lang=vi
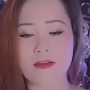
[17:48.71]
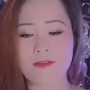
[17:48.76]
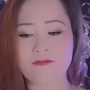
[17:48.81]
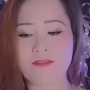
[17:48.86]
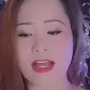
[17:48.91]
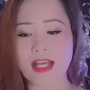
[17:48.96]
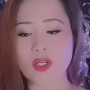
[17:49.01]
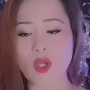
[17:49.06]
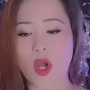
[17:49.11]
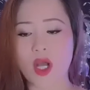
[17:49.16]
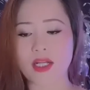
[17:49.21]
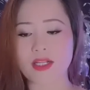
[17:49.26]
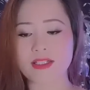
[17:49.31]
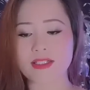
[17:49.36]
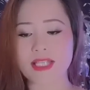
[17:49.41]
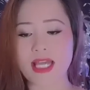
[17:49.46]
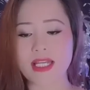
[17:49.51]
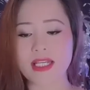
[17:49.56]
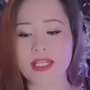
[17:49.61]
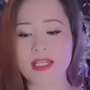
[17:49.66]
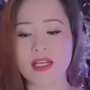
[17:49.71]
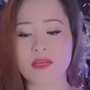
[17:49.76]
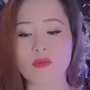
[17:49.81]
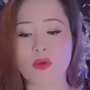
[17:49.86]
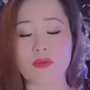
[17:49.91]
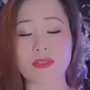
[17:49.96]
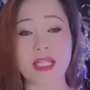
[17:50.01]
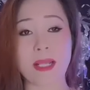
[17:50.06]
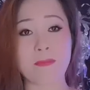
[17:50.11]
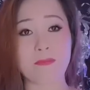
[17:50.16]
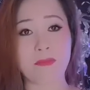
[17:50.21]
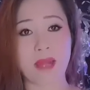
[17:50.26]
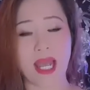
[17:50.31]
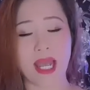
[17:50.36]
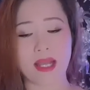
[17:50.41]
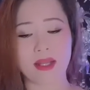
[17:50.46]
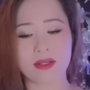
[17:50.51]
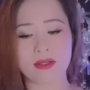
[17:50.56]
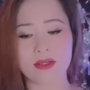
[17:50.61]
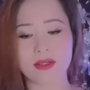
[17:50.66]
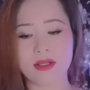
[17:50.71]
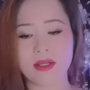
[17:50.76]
Phái đoàn người ta đi hơn 100 mạng.